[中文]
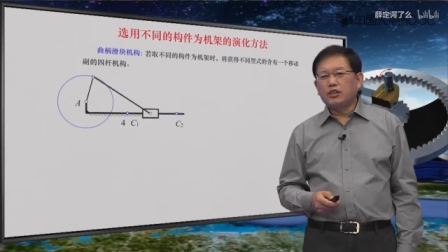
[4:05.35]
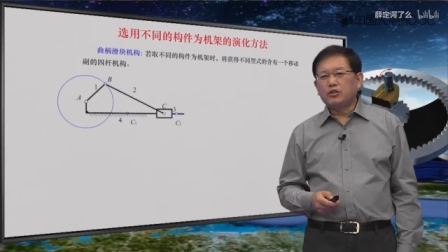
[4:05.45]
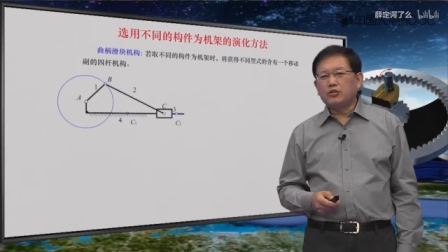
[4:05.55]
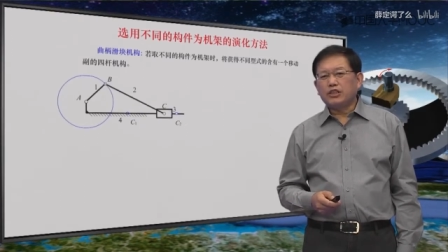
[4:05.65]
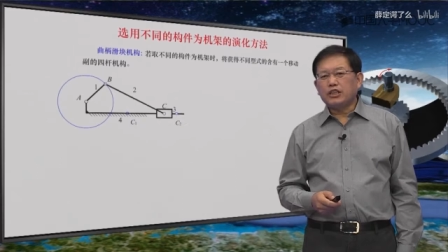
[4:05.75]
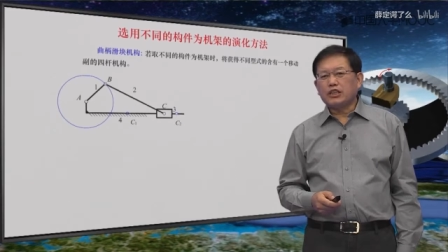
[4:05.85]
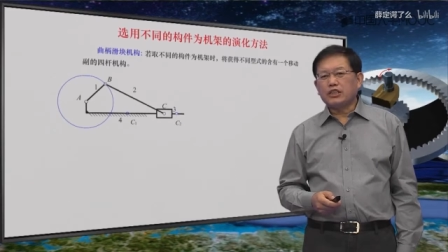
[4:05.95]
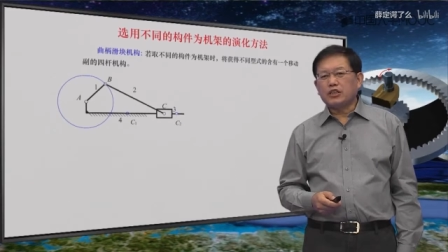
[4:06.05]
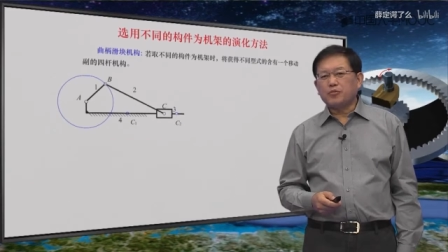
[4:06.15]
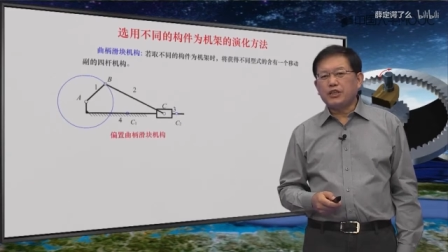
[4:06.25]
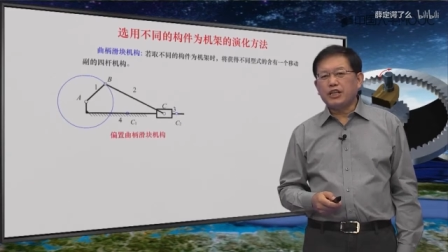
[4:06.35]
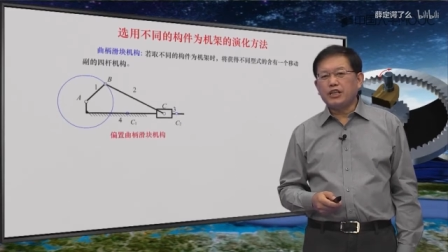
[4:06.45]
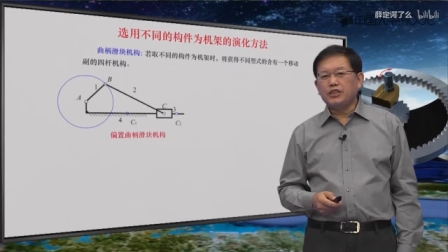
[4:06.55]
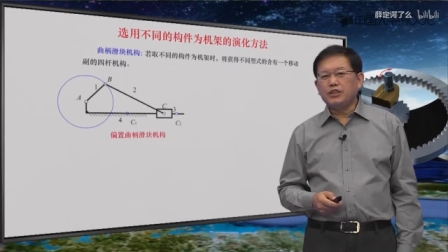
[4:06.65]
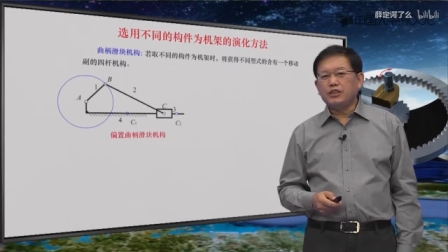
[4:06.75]
所以这个是
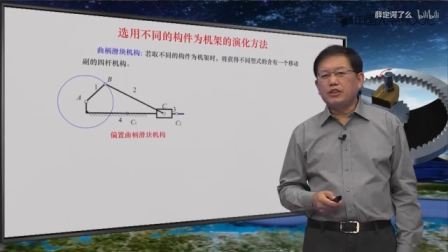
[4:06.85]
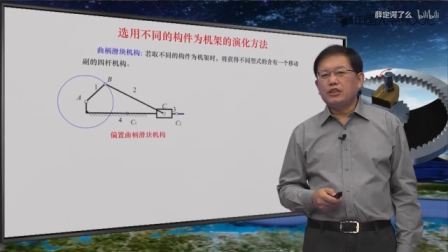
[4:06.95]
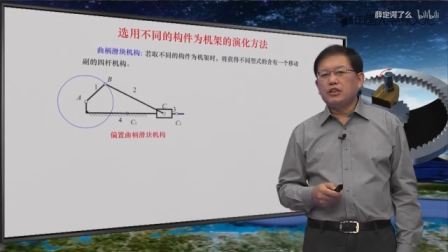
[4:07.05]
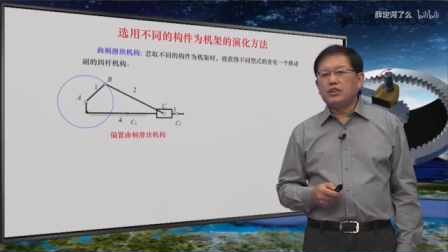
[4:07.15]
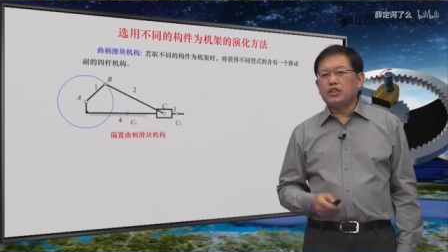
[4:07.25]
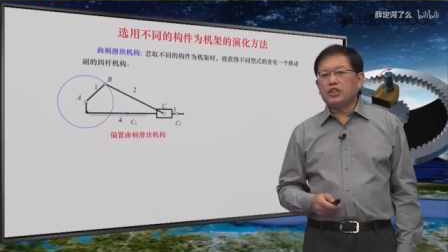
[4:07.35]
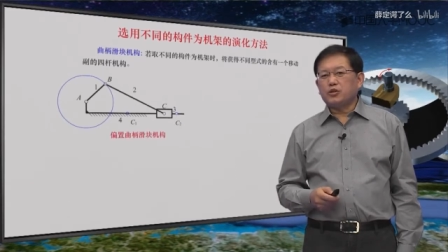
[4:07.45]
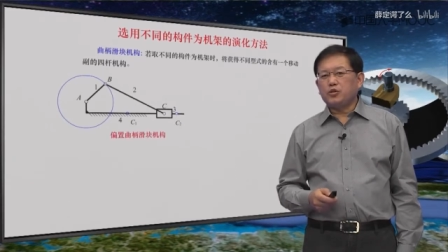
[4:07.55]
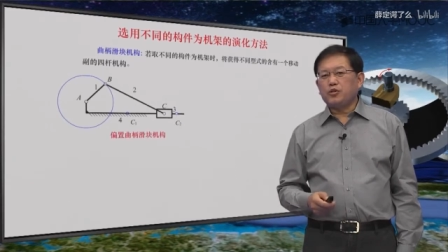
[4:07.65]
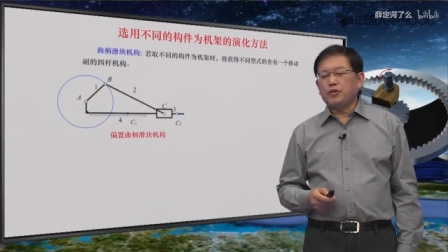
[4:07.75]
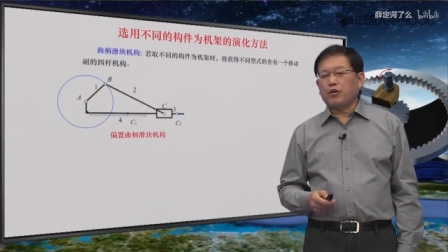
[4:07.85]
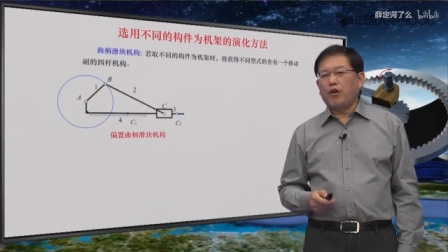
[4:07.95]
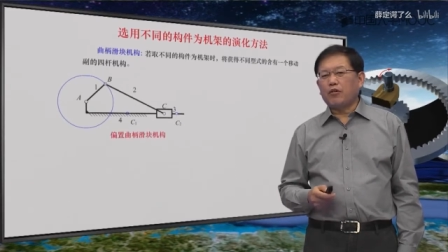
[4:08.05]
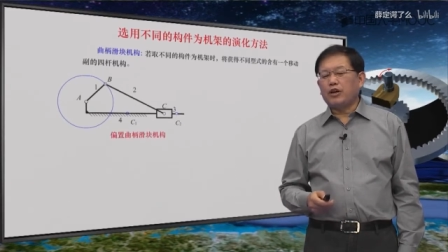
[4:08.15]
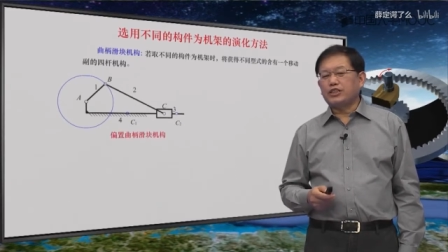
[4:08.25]
偏置曲柄
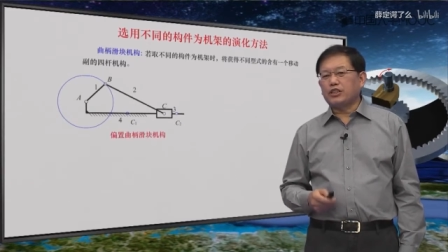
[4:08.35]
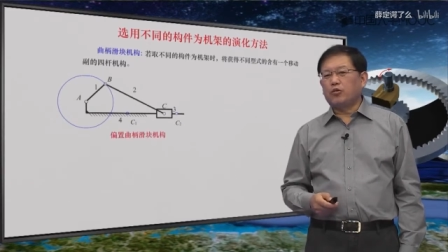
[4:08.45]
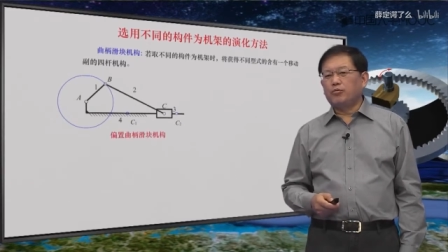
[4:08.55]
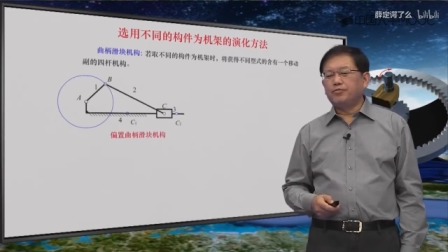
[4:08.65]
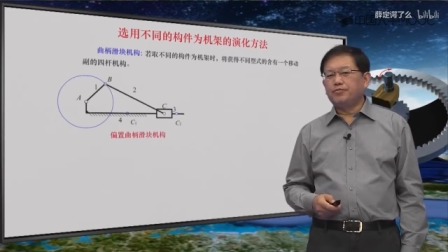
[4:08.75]
滑块机构。